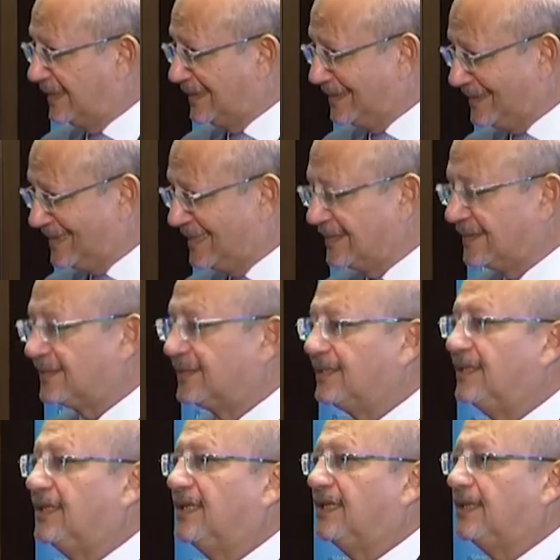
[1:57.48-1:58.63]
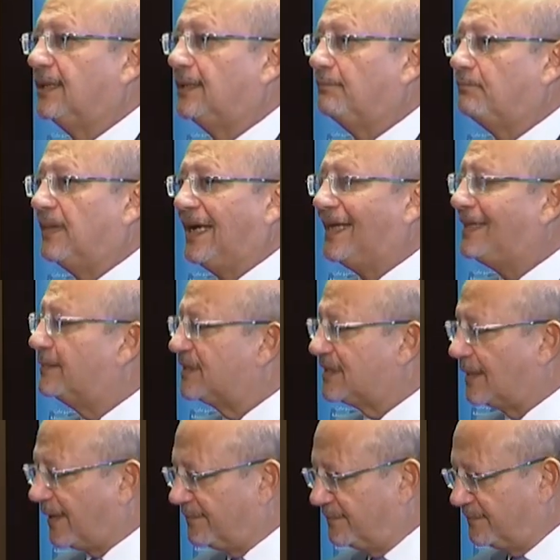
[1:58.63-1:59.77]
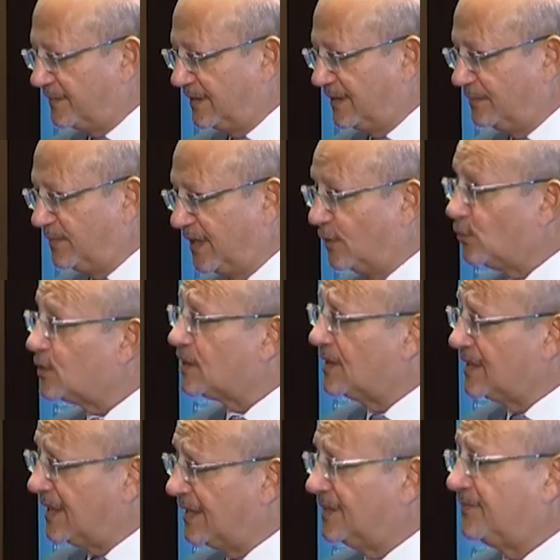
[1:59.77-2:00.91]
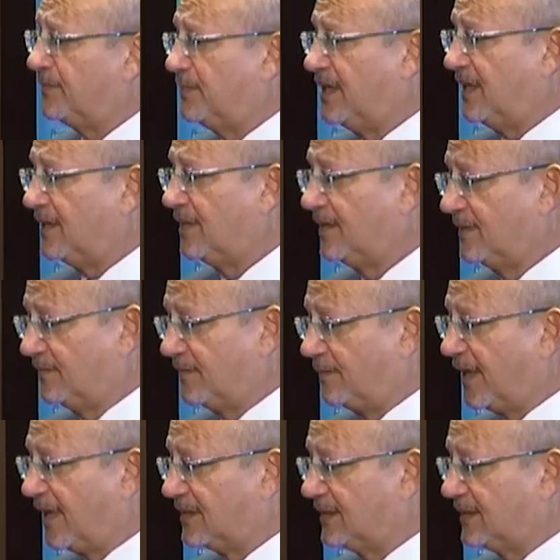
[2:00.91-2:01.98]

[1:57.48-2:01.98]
نزلت اقل من 7% وصلت ل 3% في بعض